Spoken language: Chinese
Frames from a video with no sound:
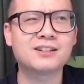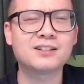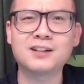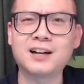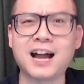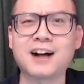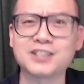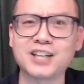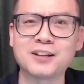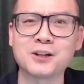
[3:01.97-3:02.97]

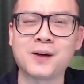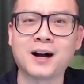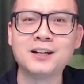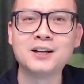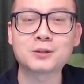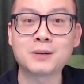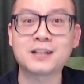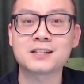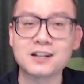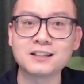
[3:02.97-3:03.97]
S2000， 对吗？所以那
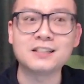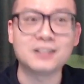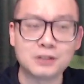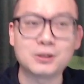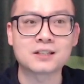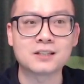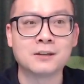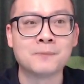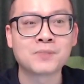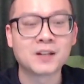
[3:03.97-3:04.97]
个声音的确
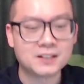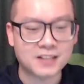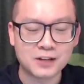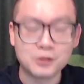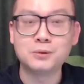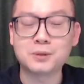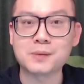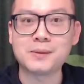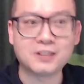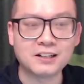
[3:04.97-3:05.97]
是在 YouTube 上
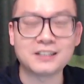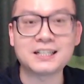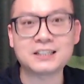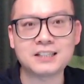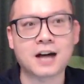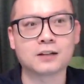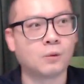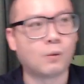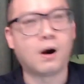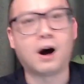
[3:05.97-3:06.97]
面听人家驾都
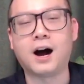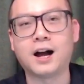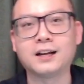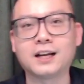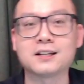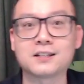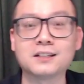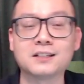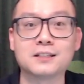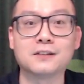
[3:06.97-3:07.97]
哇，那个声
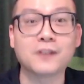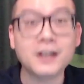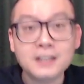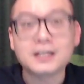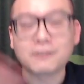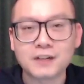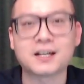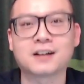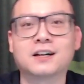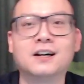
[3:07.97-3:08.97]
音是非常非
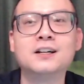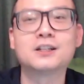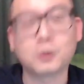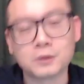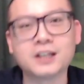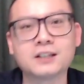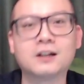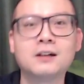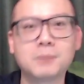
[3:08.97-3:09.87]
常的动听的。